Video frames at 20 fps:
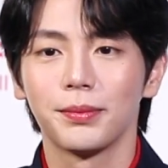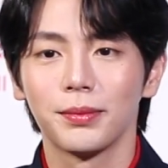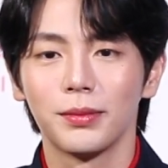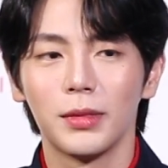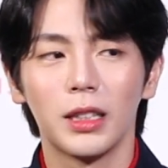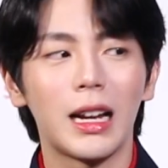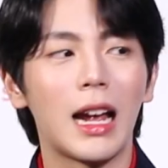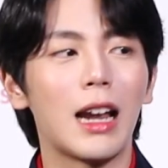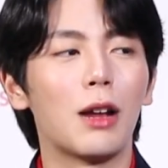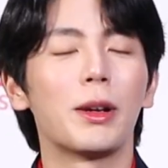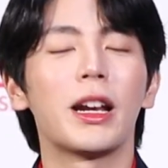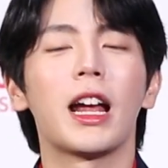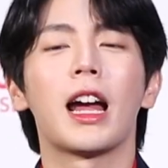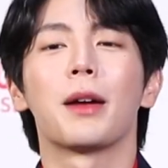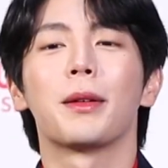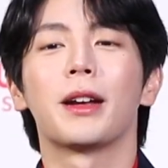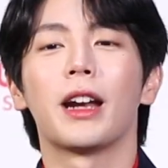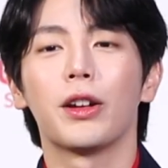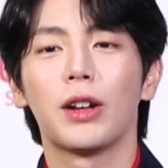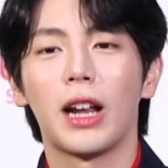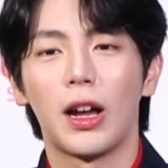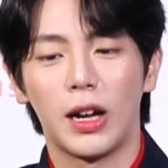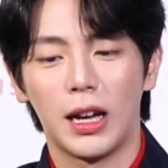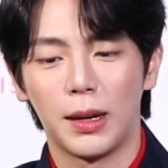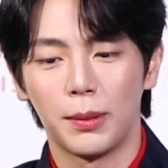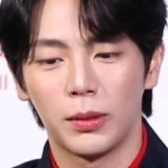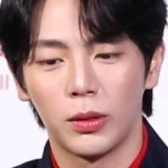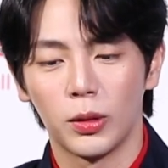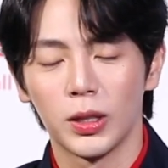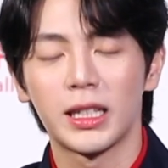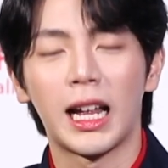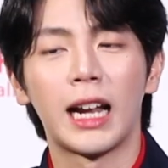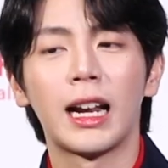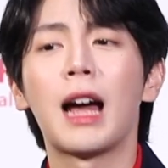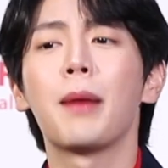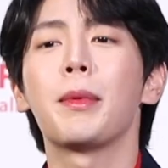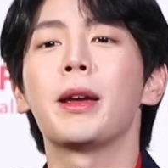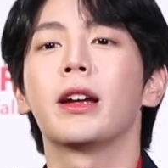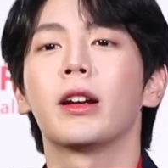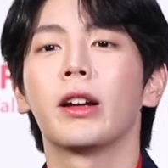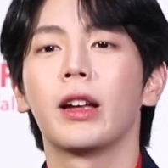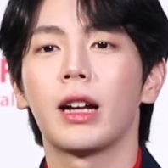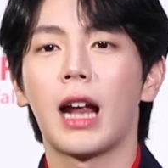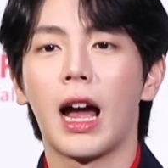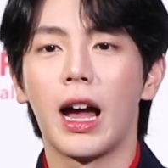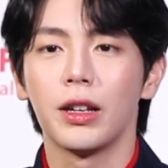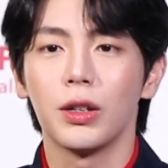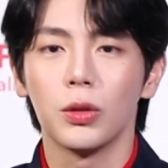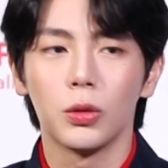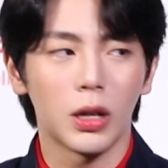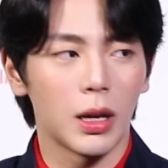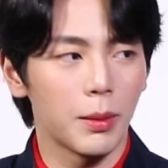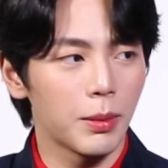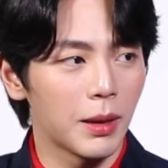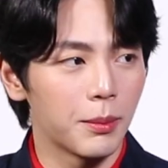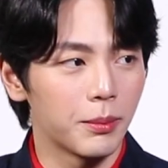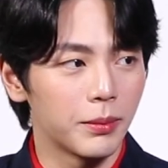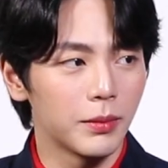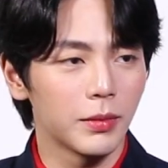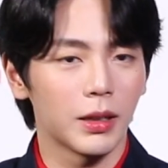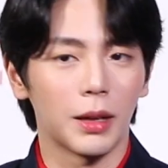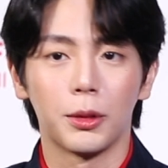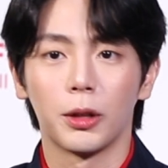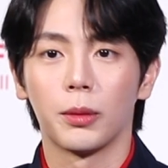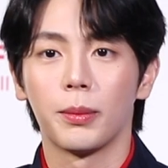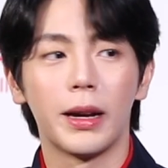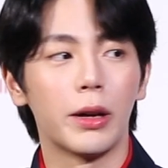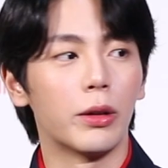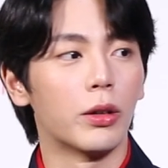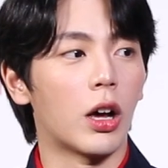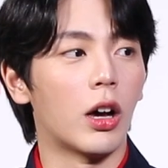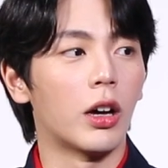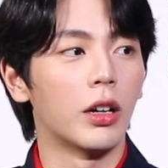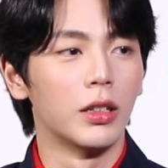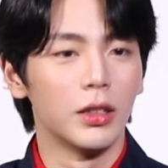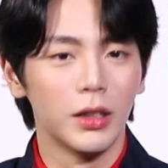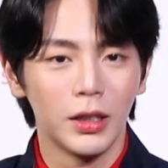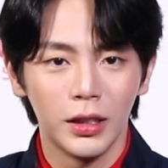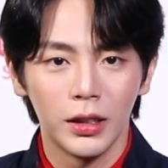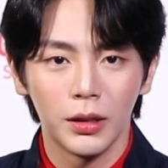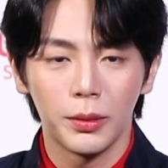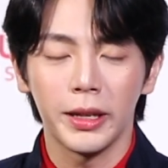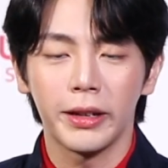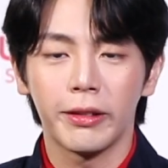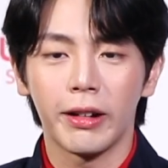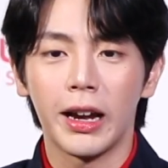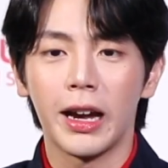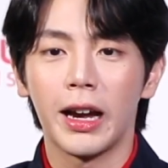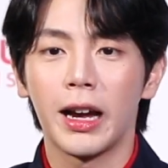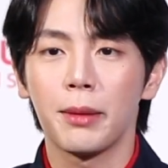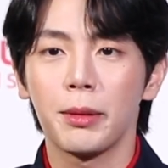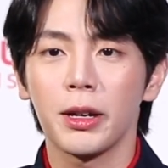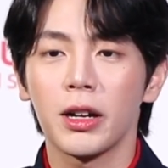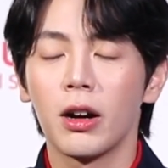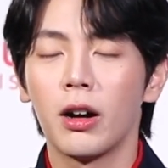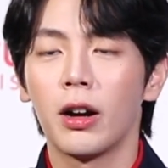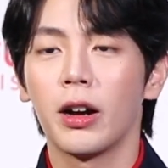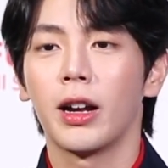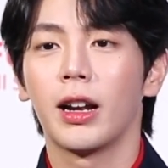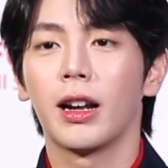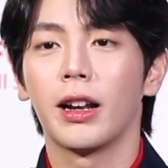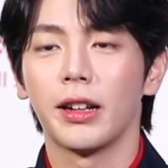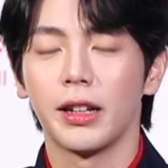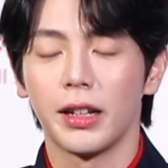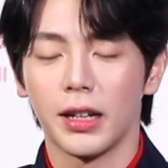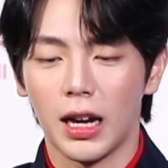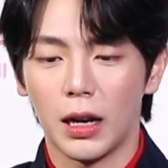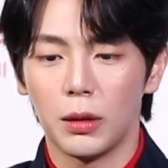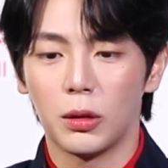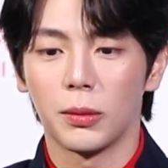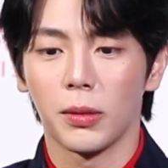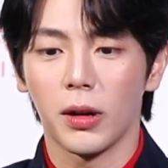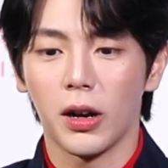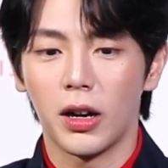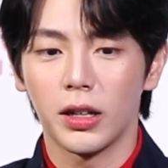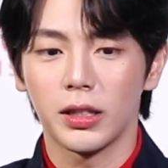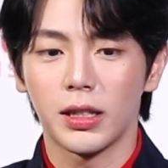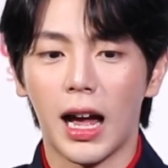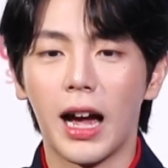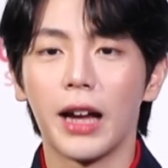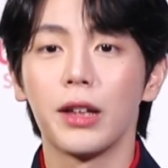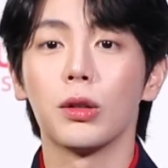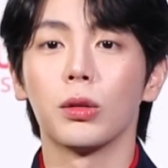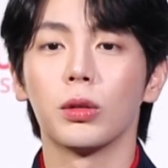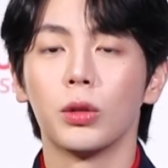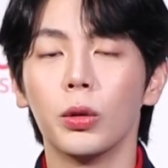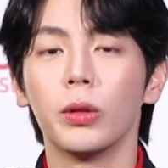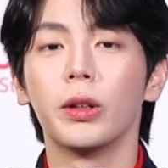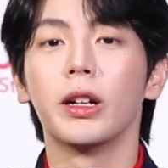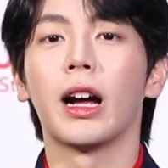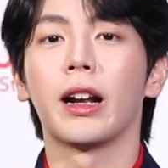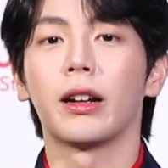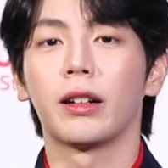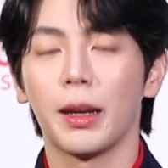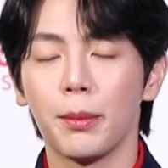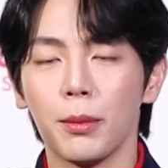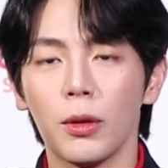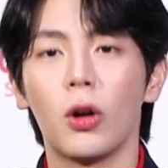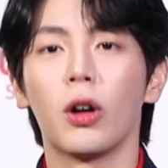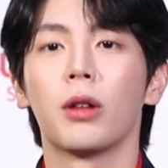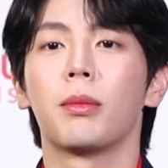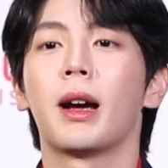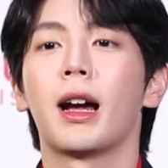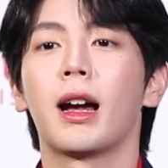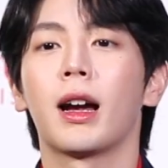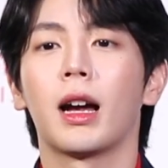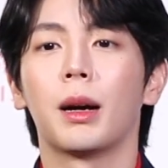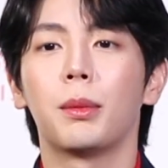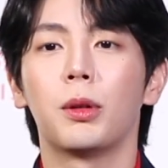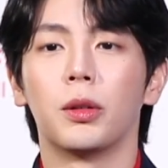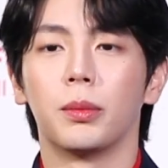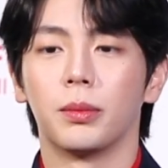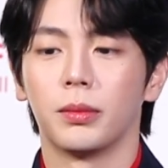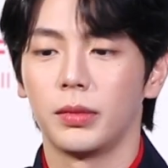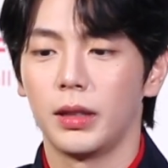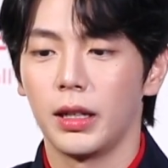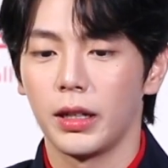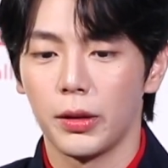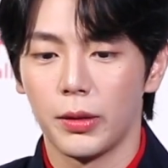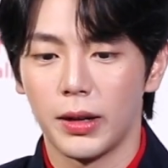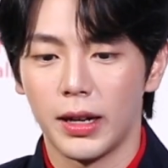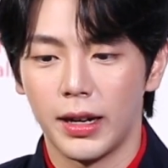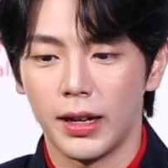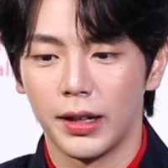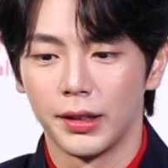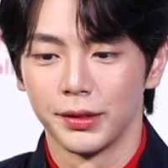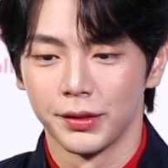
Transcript: เมื่อหน้าเราไม่ได้หายไปไหนอยู่แล้วครับ ตัวสตาร์ทอัพเองก็ยังถ่ายอยู่ครับกับกับน้องเบลเนาะ พี่เกรซ พี่ก้อยอะไรอย่างงี้ครับผมก็ถ่ายอยู่ดูเดือดเข้มข้นมากครับ ผมเรียกได้ว่า